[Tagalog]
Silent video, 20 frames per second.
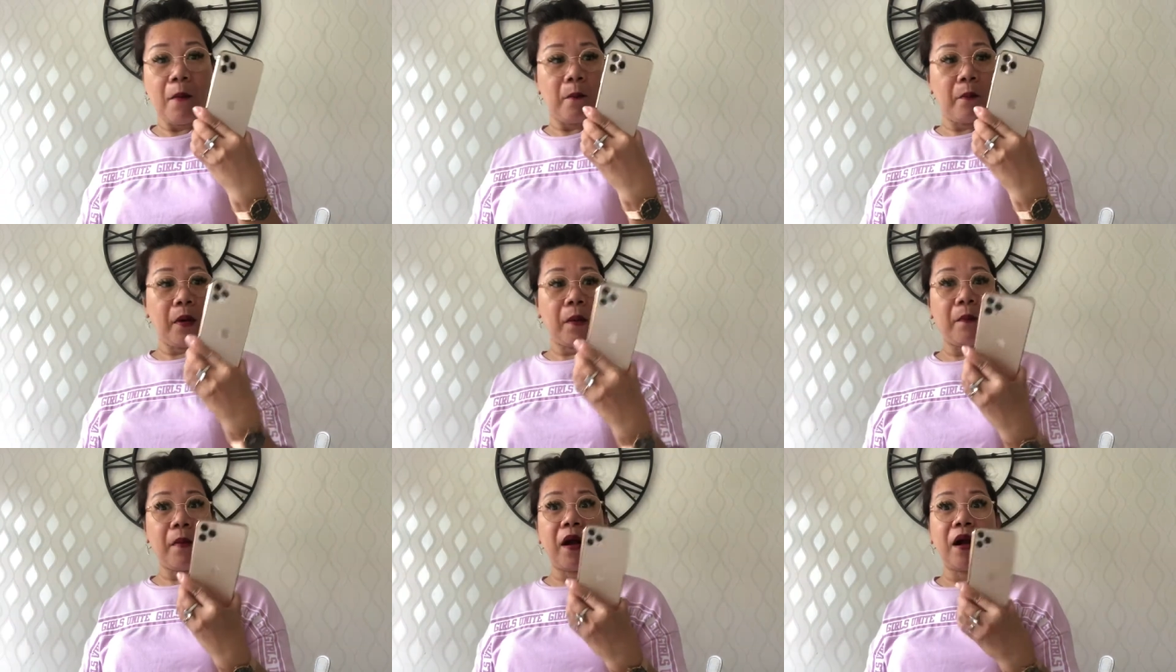
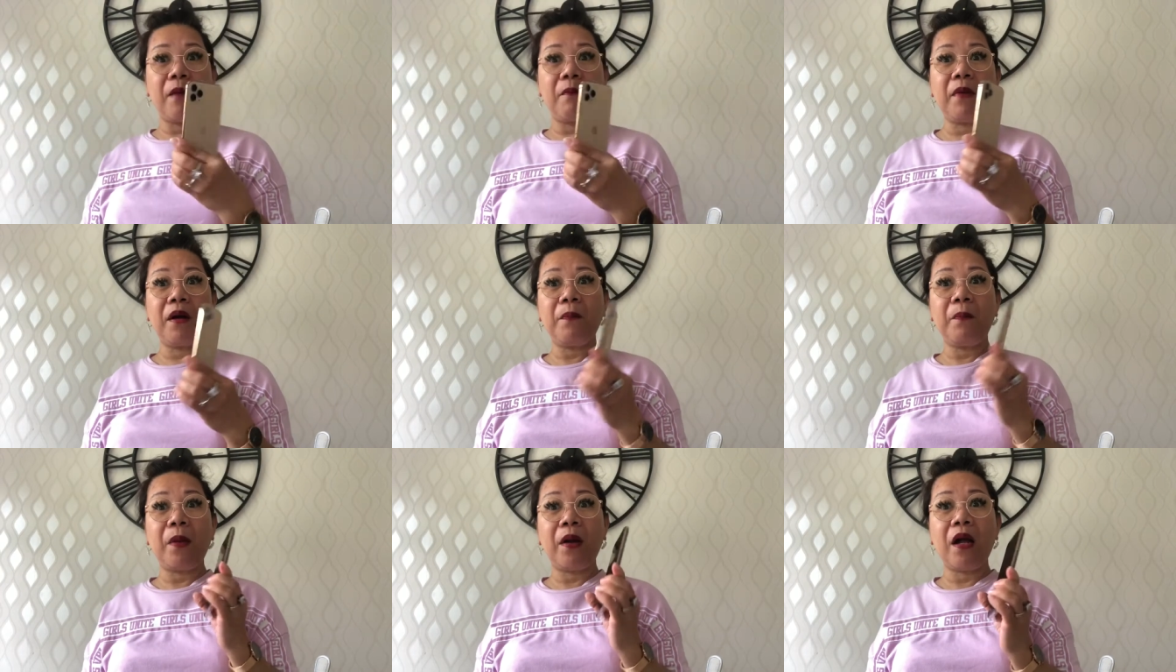mag
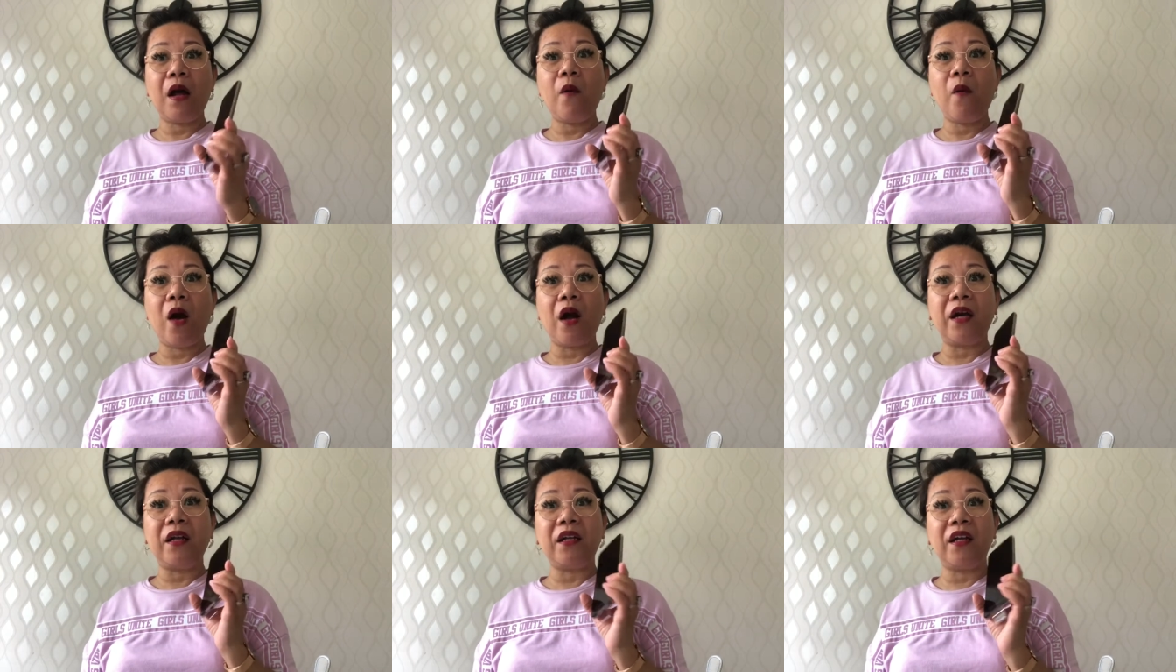
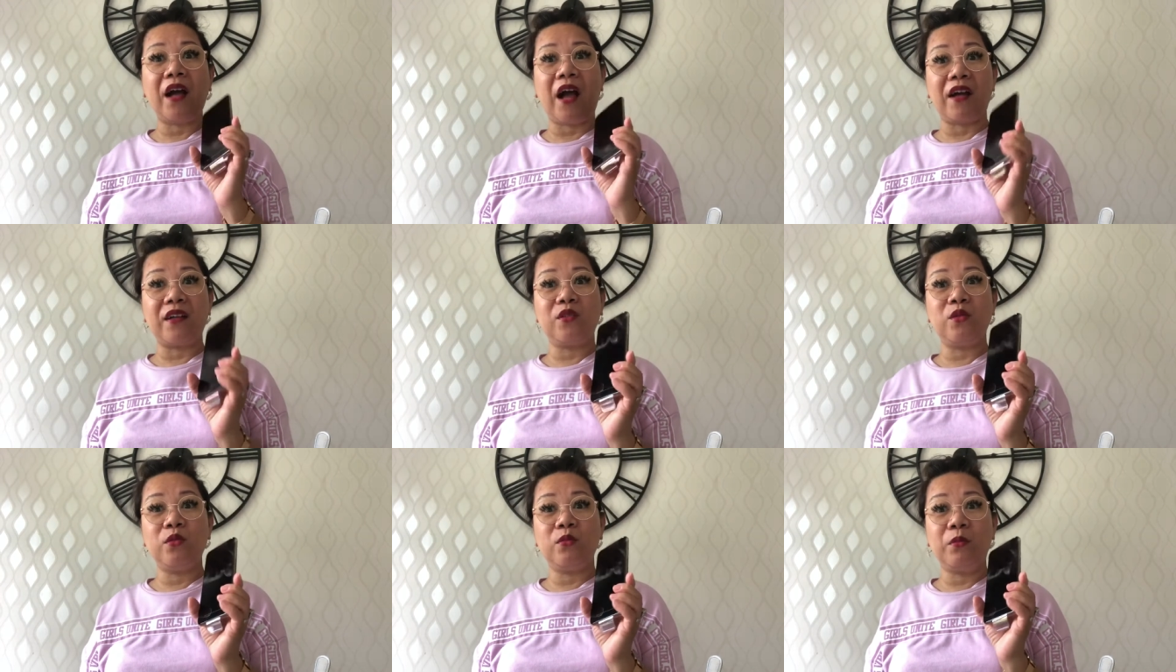magpagawa ka ng
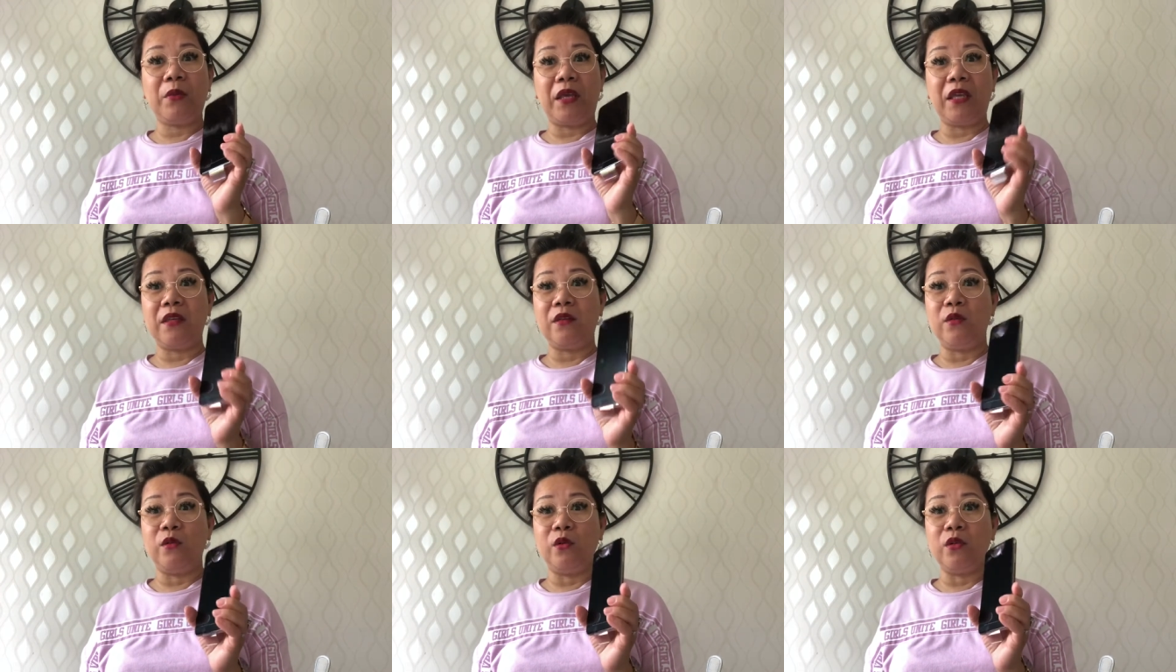action
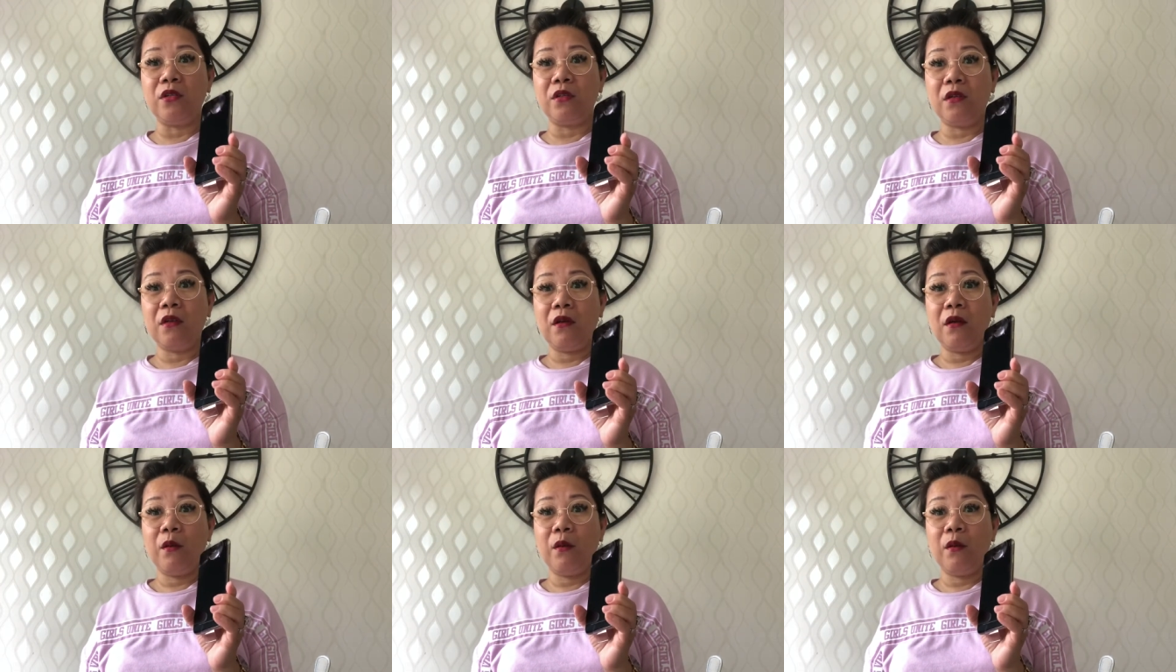videos,